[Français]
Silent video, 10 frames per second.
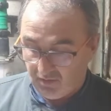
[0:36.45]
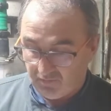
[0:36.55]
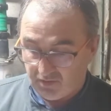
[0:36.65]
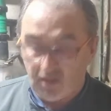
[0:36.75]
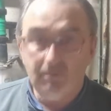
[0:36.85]

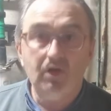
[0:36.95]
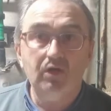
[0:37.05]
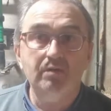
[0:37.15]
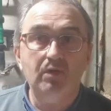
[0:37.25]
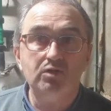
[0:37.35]
tellement
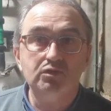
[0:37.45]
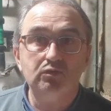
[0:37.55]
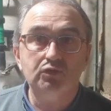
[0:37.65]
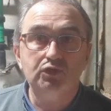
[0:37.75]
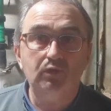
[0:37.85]
les
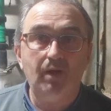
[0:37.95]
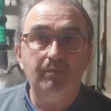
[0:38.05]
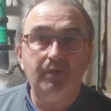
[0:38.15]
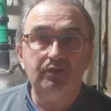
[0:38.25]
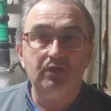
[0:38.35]
mensonges sont
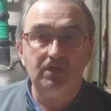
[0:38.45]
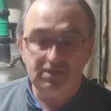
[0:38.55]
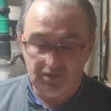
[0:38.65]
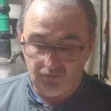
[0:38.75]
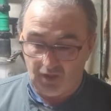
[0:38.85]
importants à
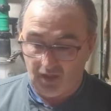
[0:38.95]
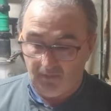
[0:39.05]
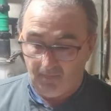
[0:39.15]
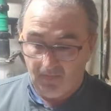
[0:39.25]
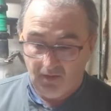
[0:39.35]
ce niveau-là.
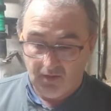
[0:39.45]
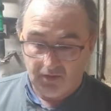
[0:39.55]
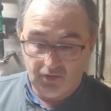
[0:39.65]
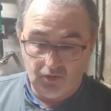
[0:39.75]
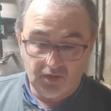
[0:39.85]

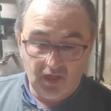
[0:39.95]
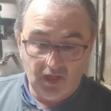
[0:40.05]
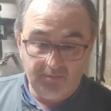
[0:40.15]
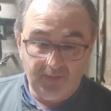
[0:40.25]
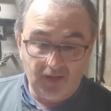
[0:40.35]
Donc,
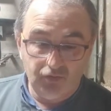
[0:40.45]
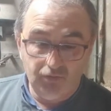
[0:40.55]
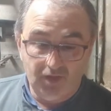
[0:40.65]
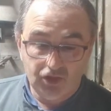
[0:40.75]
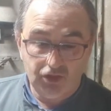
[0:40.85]
elle parle du
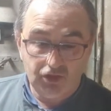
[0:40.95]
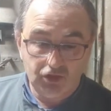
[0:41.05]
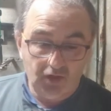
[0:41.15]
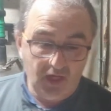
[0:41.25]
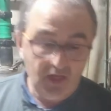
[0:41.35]
marché de
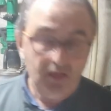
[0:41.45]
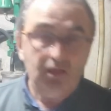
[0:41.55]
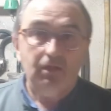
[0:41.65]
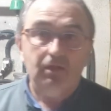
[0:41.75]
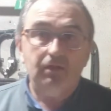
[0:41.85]
Cholet
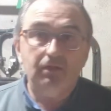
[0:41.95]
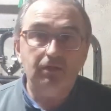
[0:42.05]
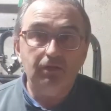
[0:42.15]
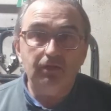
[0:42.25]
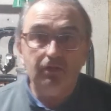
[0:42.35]

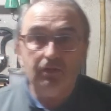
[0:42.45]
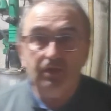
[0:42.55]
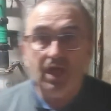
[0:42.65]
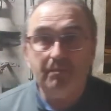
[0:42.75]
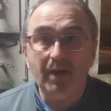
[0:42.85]
euh,
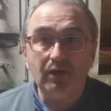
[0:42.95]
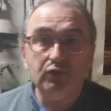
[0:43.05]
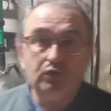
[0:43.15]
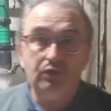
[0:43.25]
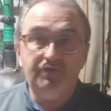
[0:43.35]
et elle parle
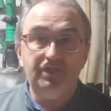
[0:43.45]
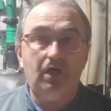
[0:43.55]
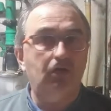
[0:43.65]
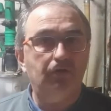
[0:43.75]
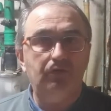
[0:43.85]
du Covid.
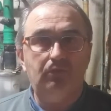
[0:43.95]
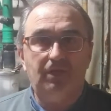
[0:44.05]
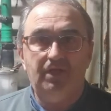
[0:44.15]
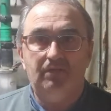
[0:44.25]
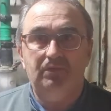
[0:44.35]
Alors non,
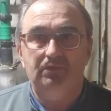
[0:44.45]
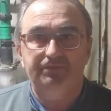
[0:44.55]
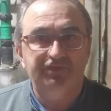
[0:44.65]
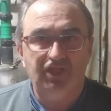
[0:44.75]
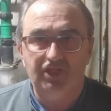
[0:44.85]
madame,
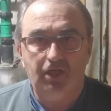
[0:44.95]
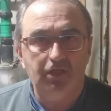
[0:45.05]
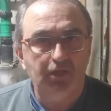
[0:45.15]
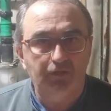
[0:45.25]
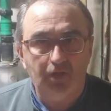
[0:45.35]
ça n'a
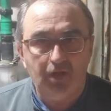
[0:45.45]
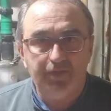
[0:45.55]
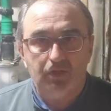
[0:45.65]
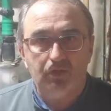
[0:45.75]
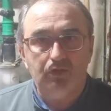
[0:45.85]
rien à voir
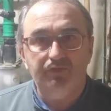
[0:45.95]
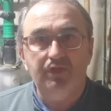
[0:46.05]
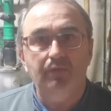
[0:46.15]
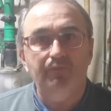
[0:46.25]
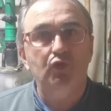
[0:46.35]
avec le
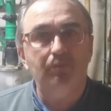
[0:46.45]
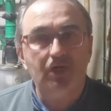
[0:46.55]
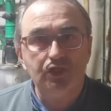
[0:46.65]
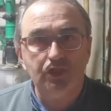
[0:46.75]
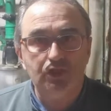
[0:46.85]
Covid. Le
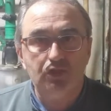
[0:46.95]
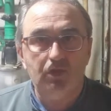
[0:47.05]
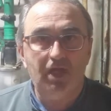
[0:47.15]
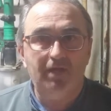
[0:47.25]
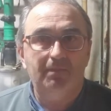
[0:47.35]
marché de
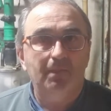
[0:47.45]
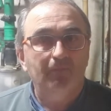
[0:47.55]
Cholet